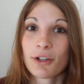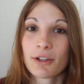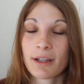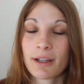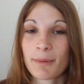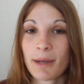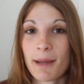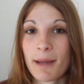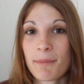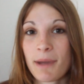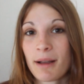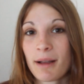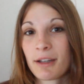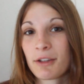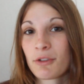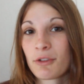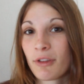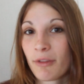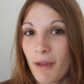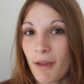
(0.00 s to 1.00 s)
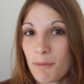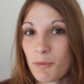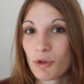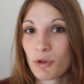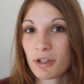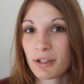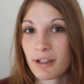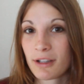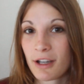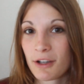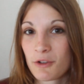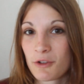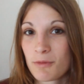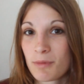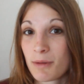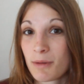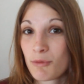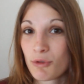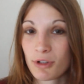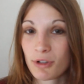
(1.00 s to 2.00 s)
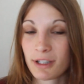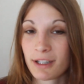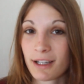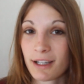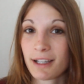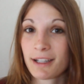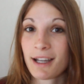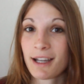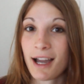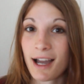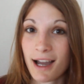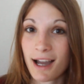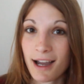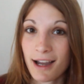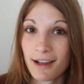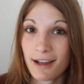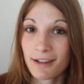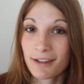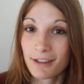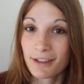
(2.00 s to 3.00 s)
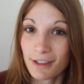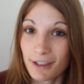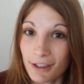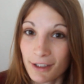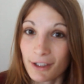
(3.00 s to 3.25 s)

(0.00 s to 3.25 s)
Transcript: Und da bleiben eigentlich nur zwei Möglichkeiten über Möglichkeit A.